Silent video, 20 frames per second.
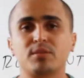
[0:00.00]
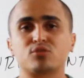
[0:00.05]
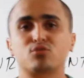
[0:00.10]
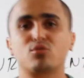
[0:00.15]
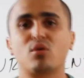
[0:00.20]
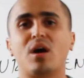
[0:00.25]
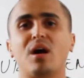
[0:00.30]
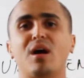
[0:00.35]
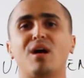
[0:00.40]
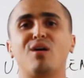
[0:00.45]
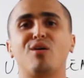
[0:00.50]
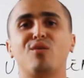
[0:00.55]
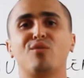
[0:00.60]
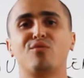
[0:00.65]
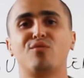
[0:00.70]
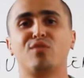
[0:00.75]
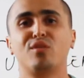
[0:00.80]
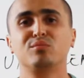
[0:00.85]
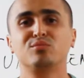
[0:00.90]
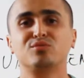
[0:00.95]

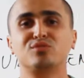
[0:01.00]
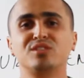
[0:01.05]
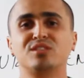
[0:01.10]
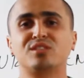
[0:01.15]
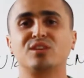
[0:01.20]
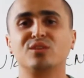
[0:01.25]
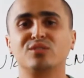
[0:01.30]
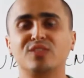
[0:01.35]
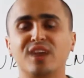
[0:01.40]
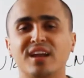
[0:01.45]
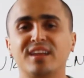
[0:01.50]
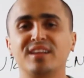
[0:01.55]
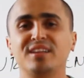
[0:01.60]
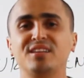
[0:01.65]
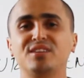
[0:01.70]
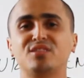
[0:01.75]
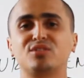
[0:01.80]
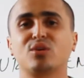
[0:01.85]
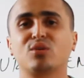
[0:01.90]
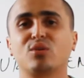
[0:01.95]
pessoal, vamos então dar
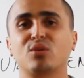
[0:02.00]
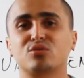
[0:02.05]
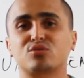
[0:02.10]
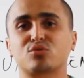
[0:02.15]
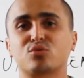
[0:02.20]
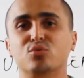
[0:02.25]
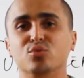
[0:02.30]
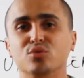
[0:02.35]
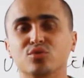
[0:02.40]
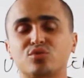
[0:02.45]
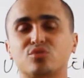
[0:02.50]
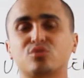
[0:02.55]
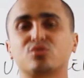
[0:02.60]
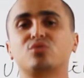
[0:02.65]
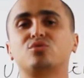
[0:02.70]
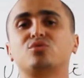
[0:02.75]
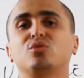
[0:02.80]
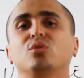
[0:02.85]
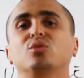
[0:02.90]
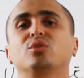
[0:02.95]
início ao nosso curso de
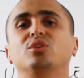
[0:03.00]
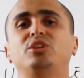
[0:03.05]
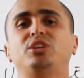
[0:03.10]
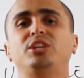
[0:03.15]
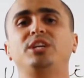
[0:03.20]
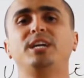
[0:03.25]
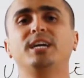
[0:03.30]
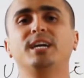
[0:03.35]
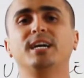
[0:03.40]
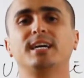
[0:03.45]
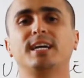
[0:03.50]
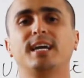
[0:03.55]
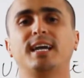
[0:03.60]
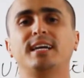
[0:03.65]
Sociologia.